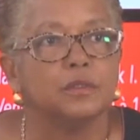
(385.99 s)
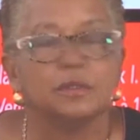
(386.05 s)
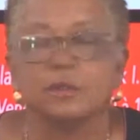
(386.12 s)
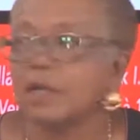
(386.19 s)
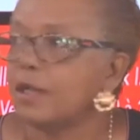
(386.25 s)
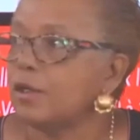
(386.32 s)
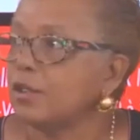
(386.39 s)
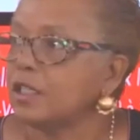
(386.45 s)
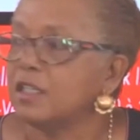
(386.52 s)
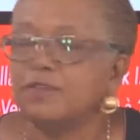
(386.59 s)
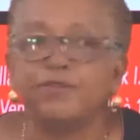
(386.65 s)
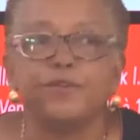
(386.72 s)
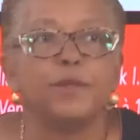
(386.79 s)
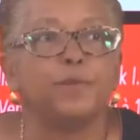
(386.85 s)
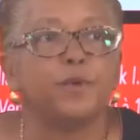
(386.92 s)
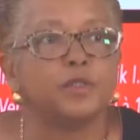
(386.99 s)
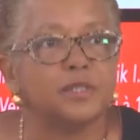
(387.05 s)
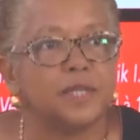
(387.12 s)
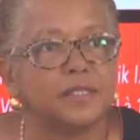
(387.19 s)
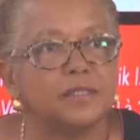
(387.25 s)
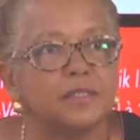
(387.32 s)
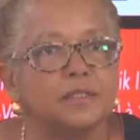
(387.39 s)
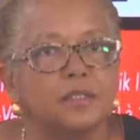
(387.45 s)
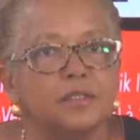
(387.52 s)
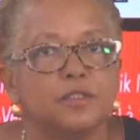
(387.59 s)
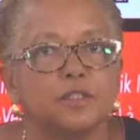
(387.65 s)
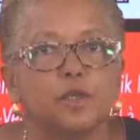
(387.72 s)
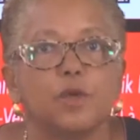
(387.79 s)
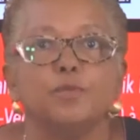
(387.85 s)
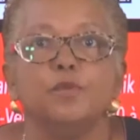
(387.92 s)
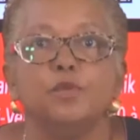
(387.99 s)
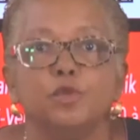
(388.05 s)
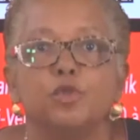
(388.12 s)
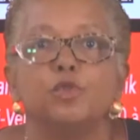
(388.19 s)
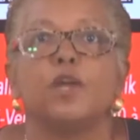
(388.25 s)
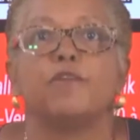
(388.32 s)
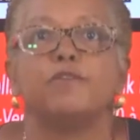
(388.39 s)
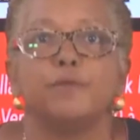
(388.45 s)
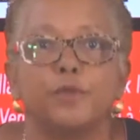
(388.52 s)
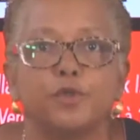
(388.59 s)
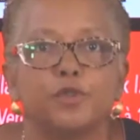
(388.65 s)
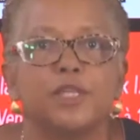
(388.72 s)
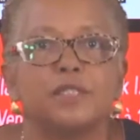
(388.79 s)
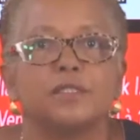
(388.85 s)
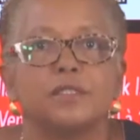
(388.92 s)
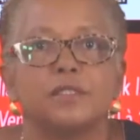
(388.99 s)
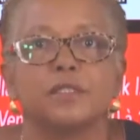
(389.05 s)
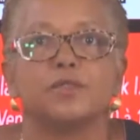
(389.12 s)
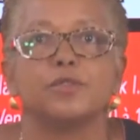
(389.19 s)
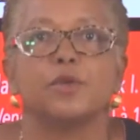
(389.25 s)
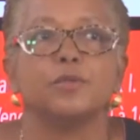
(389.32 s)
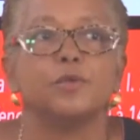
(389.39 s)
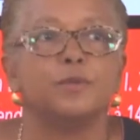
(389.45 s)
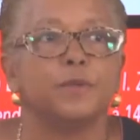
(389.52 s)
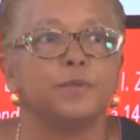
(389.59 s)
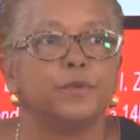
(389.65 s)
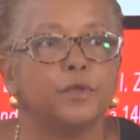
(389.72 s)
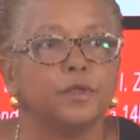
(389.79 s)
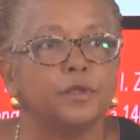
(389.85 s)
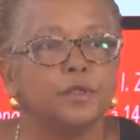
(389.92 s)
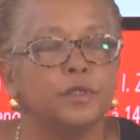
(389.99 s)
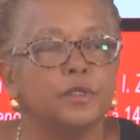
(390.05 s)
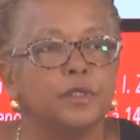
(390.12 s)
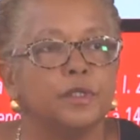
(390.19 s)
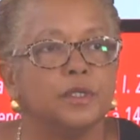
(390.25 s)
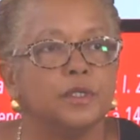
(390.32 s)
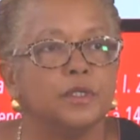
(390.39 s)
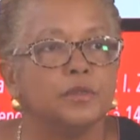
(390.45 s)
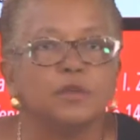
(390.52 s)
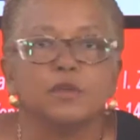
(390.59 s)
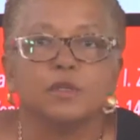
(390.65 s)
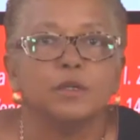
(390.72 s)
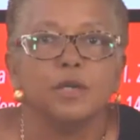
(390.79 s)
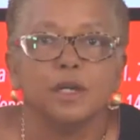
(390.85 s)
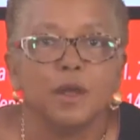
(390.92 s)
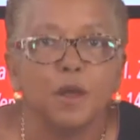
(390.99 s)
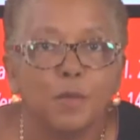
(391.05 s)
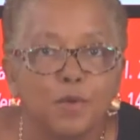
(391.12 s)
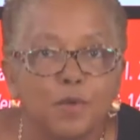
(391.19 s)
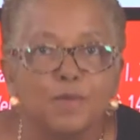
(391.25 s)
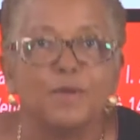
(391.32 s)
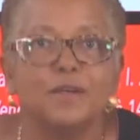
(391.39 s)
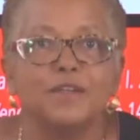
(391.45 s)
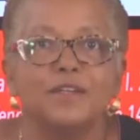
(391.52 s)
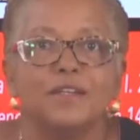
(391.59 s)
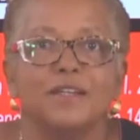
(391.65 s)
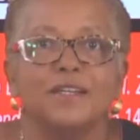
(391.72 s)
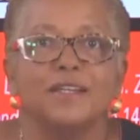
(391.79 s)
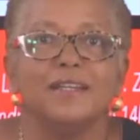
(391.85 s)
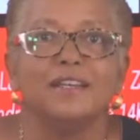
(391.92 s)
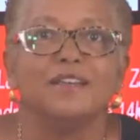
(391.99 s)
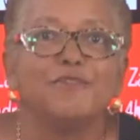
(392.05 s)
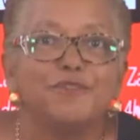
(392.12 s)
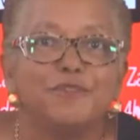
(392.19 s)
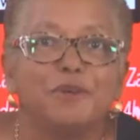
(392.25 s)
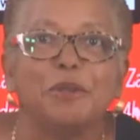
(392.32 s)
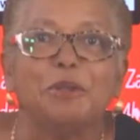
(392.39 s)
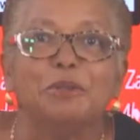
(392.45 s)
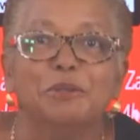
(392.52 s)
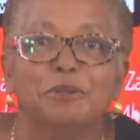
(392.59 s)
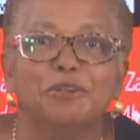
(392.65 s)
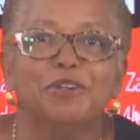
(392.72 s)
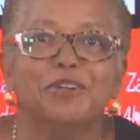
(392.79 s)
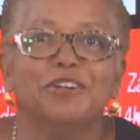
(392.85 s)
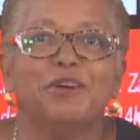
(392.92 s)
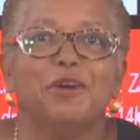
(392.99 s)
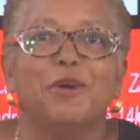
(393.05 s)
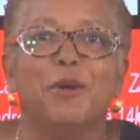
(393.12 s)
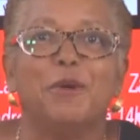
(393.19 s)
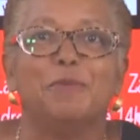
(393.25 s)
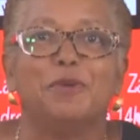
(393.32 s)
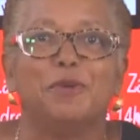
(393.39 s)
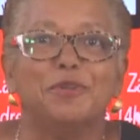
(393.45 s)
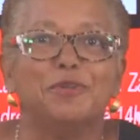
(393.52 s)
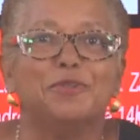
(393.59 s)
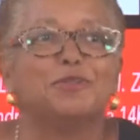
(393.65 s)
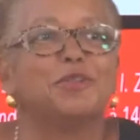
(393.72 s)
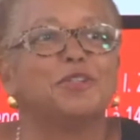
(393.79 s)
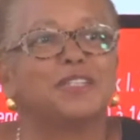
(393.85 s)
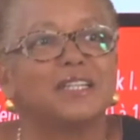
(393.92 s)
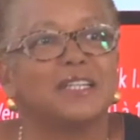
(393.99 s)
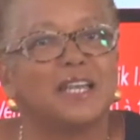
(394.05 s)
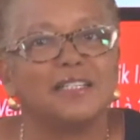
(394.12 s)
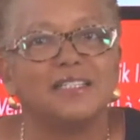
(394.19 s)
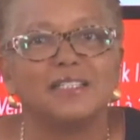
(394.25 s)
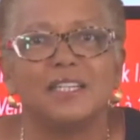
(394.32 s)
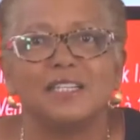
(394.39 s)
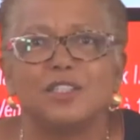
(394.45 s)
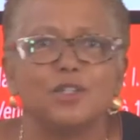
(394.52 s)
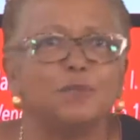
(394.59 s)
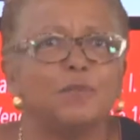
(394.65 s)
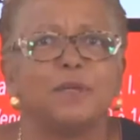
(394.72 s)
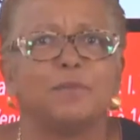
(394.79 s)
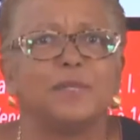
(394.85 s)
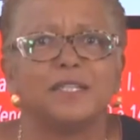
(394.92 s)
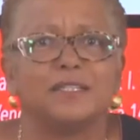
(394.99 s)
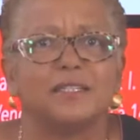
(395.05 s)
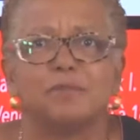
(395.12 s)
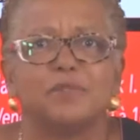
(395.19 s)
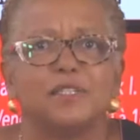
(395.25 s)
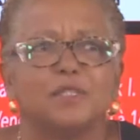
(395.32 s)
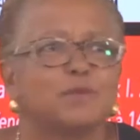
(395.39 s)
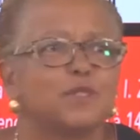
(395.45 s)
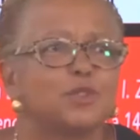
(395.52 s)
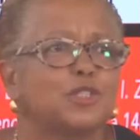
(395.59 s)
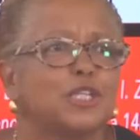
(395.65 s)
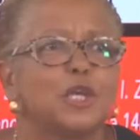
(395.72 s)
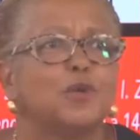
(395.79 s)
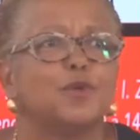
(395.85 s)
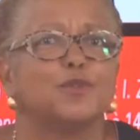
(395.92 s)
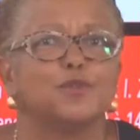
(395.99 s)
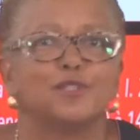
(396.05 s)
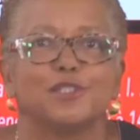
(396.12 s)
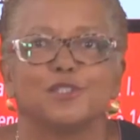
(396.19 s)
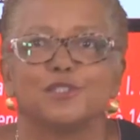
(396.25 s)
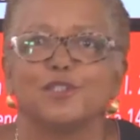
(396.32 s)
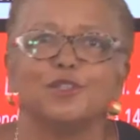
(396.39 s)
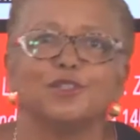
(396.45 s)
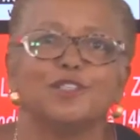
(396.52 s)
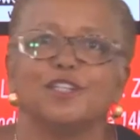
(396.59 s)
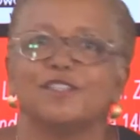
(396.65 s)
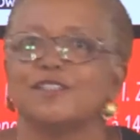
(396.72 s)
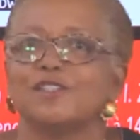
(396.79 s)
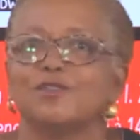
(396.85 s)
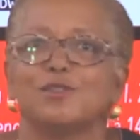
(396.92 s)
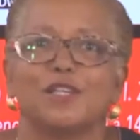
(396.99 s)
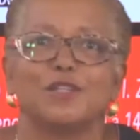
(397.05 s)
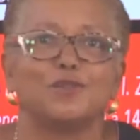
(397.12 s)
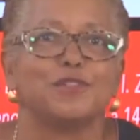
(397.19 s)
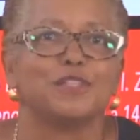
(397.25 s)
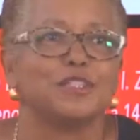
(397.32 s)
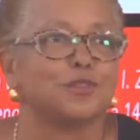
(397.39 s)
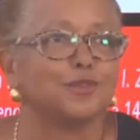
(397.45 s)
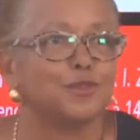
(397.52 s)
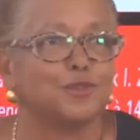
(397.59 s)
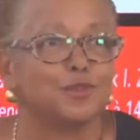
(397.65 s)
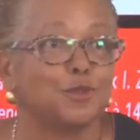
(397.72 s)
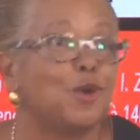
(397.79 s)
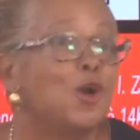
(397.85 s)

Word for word: alors qu'ils veulent porter assistance, comme nous, nous avons porté assistance à un moment pour eux. Donc, à un moment, il faut que nous reprenions notre réalité. Je ne parle pas d'indépendance parce que ça n'a aucun sens. J'ai entendu ça sur les réseaux sociaux.